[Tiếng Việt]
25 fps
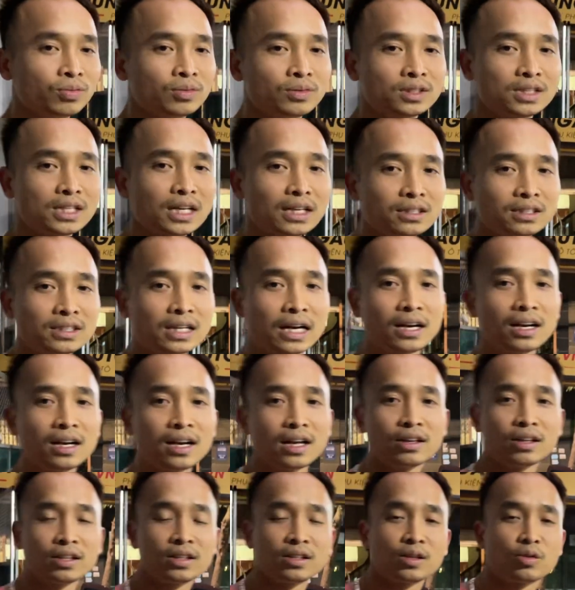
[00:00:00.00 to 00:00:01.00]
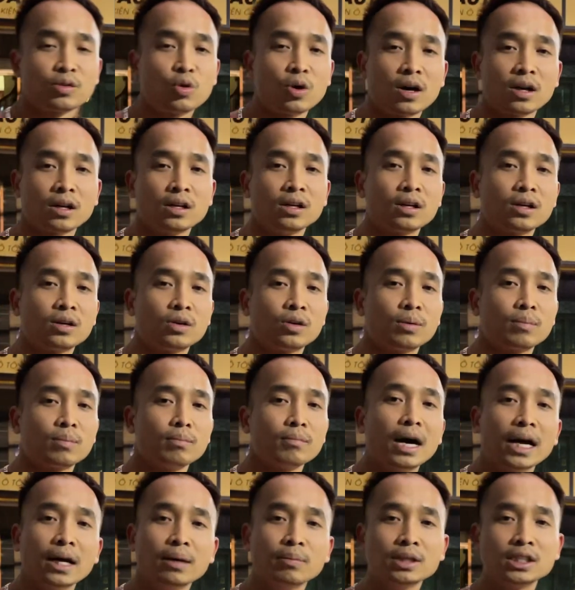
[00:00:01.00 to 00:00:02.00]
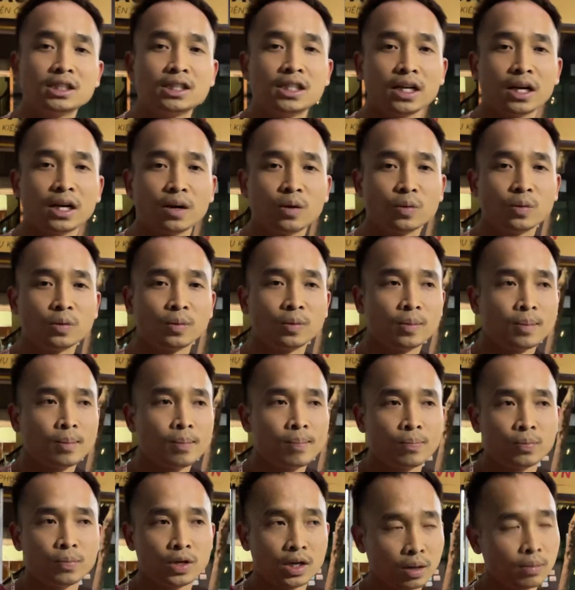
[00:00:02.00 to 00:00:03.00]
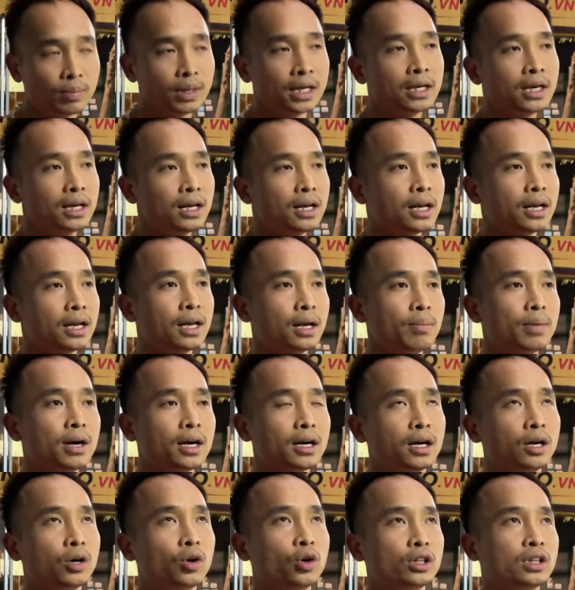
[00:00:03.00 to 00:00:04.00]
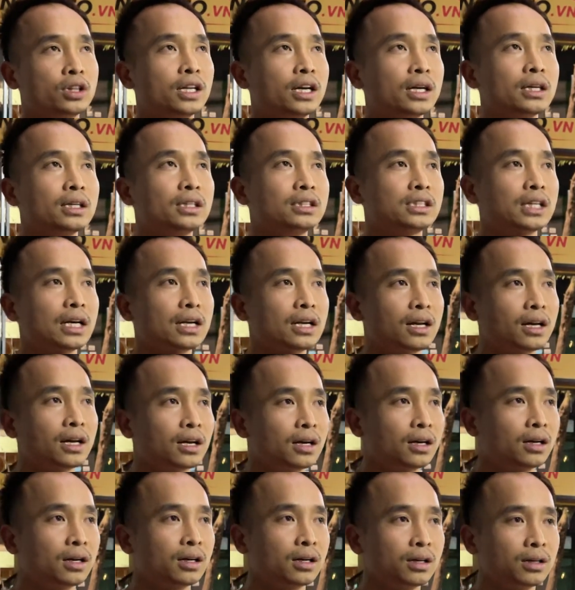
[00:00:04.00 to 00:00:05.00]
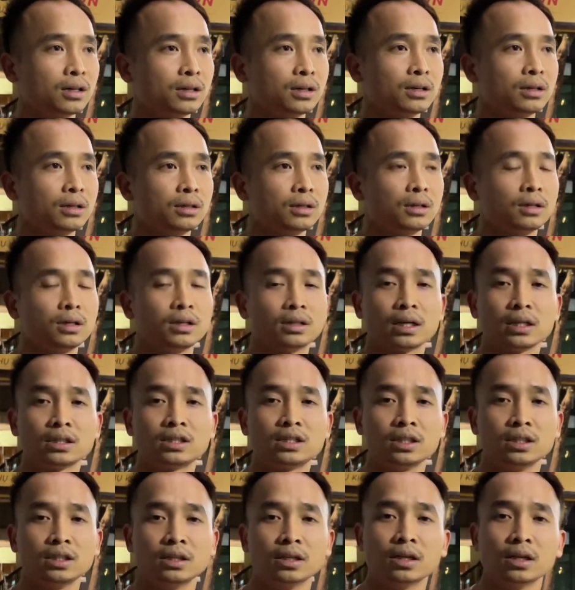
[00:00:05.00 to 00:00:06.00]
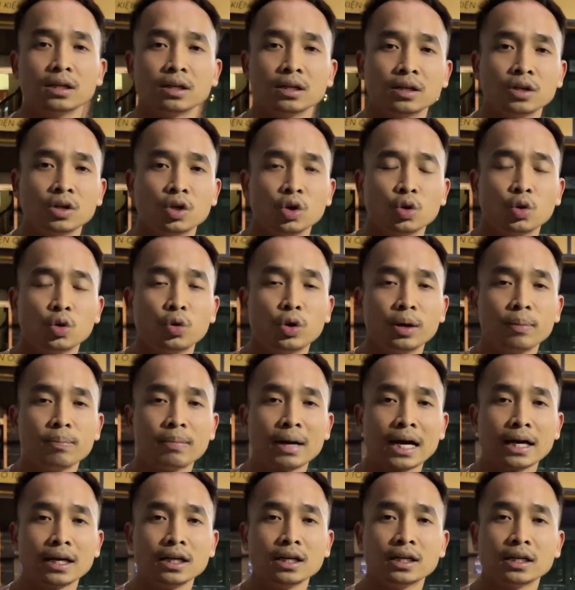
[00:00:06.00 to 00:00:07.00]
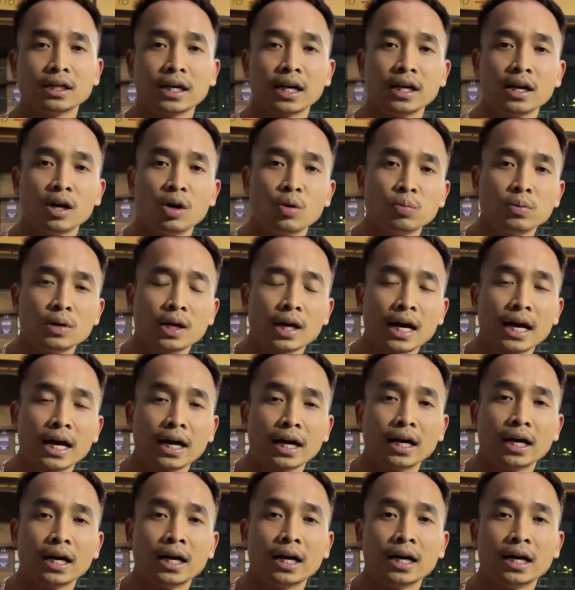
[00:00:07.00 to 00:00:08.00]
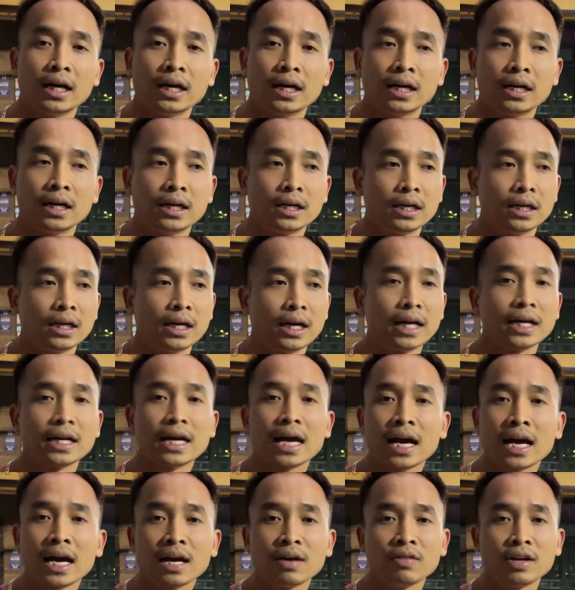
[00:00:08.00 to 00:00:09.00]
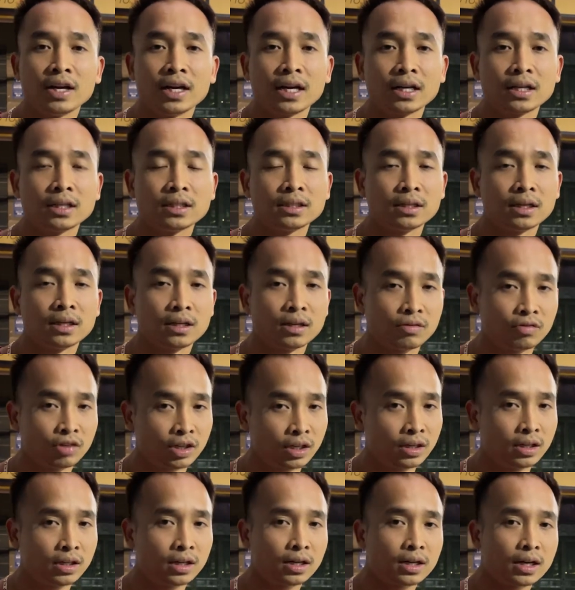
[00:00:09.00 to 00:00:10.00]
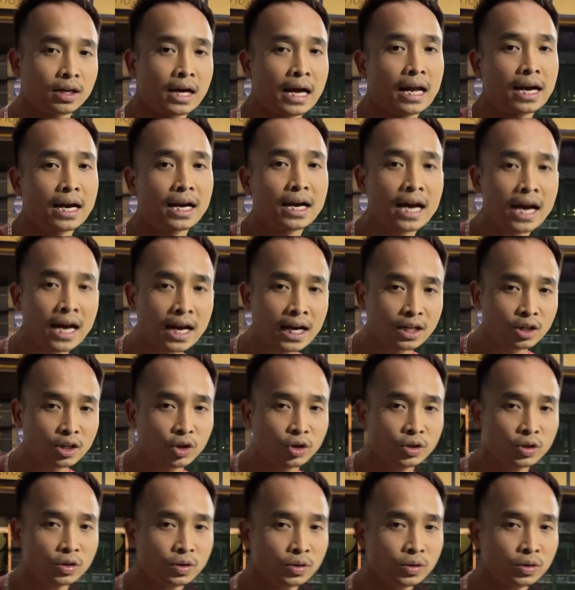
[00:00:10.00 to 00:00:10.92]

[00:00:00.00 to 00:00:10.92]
chắc chắn lại khoảng được khoảng 70 triệu nhưng mà mình nghĩ là nếu mà người nổi tiếng thì chắc là người ta chỉ khuyến mãi ở cái ông hạng à, SA với S à, với cả lắc A thôi